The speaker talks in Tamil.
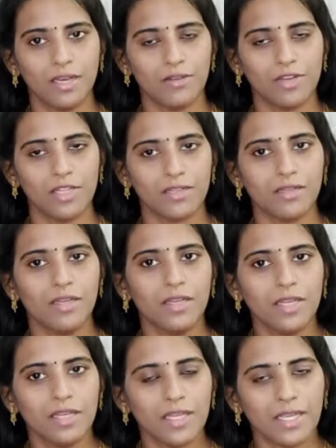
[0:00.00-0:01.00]
அளவில் இருக்கு
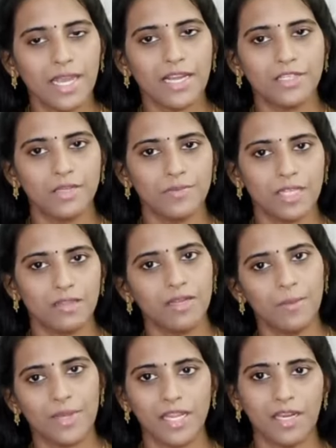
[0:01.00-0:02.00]
இந்த கால்சியம்
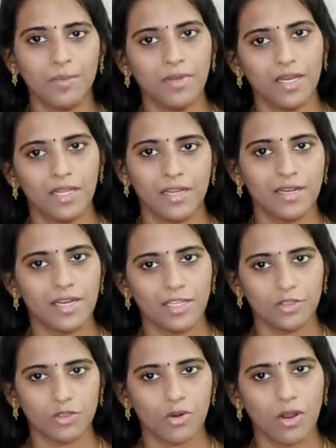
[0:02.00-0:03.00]
சத்து நம்ம எலும்புகள் எல்லாம்
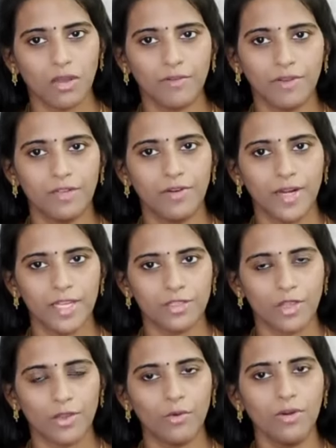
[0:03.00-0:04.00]
நல்லா ஸ்ட்ராங்கா வலுவடைய
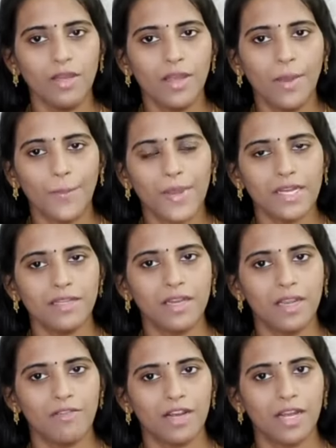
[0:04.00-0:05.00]
செய்யும்
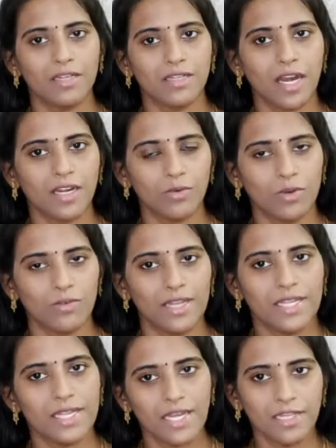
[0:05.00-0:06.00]
பெண்கள் அவங்க அன்றாட
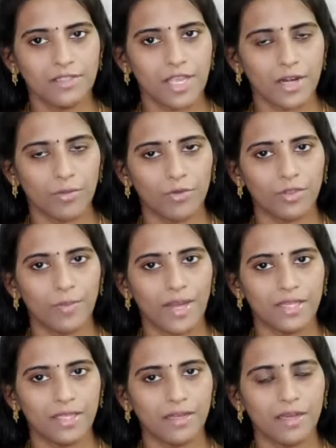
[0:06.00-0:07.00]
உணவுல எள்ளு சேர்க்கும் போது
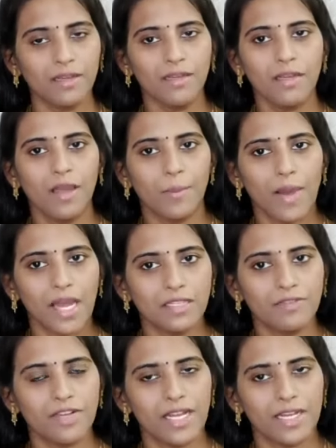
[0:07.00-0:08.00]
பாத்தீங்கன்னா
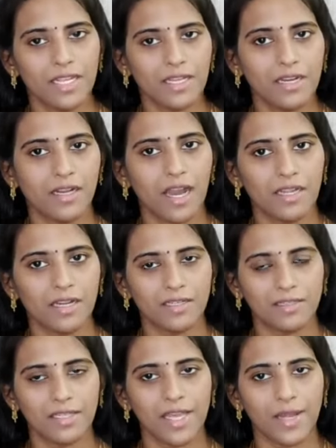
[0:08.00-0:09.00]
மாதவிடாய் நிக்கிற
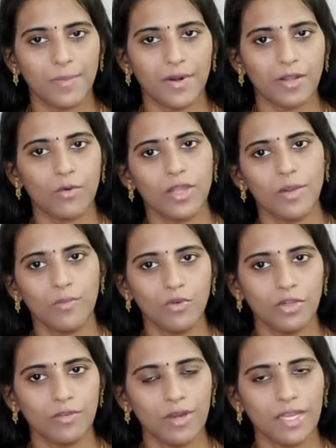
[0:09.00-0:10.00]
காலகட்டத்தில் ஏற்படக்கூடிய
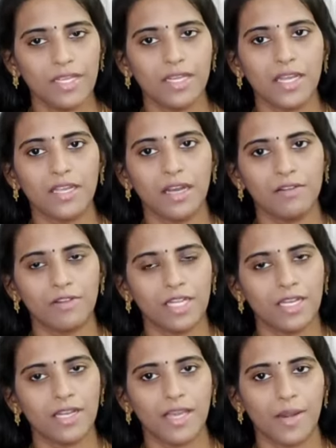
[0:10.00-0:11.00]
மூட்டு வலி கை கால்
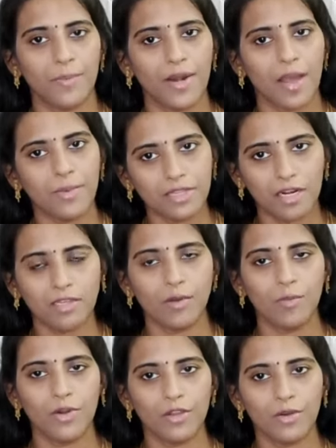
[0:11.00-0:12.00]
வலி எல்லாம் ஏற்படாம
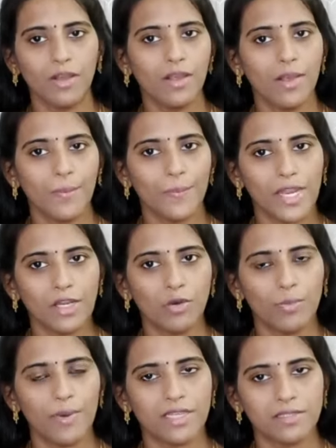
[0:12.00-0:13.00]
தடுக்க முடியும்
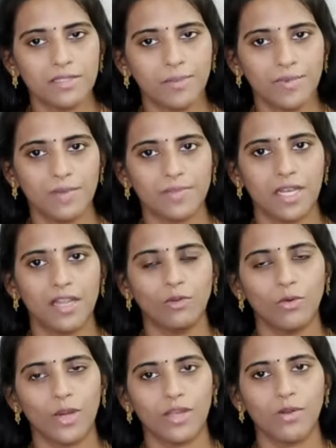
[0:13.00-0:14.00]
மென்னோபா சிம்டம்ஸ்
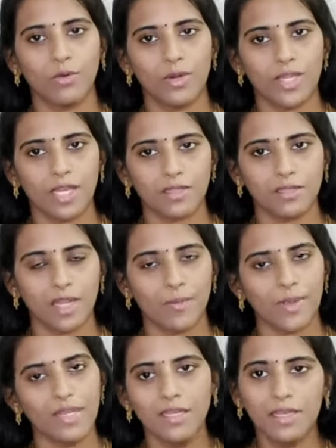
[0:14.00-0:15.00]
எல்லாம் குறைக்கக்கூடிய அந்த தன்மை